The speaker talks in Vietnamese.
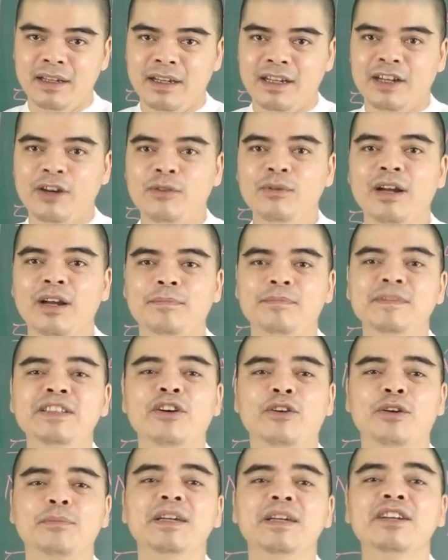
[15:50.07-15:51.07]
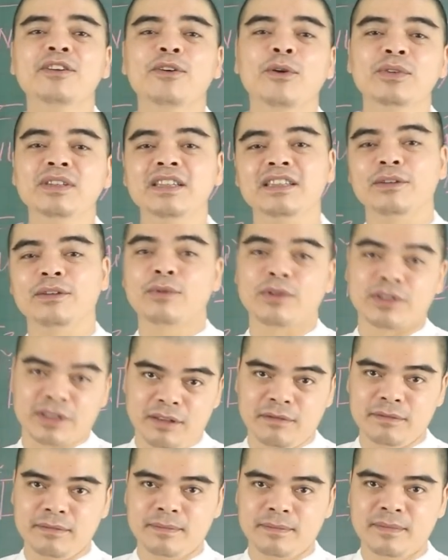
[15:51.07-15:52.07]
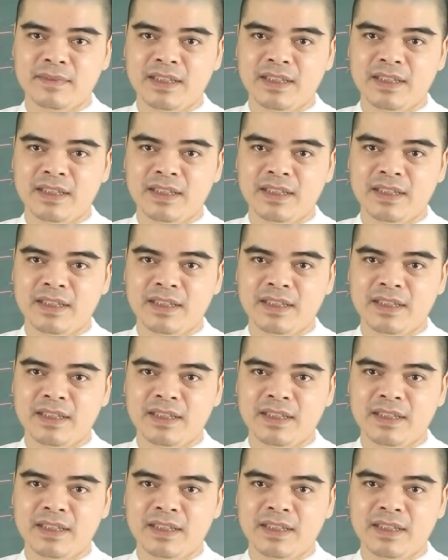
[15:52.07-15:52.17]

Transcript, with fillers: không gặp nhiều cái biến cố gì trong cuộc sống.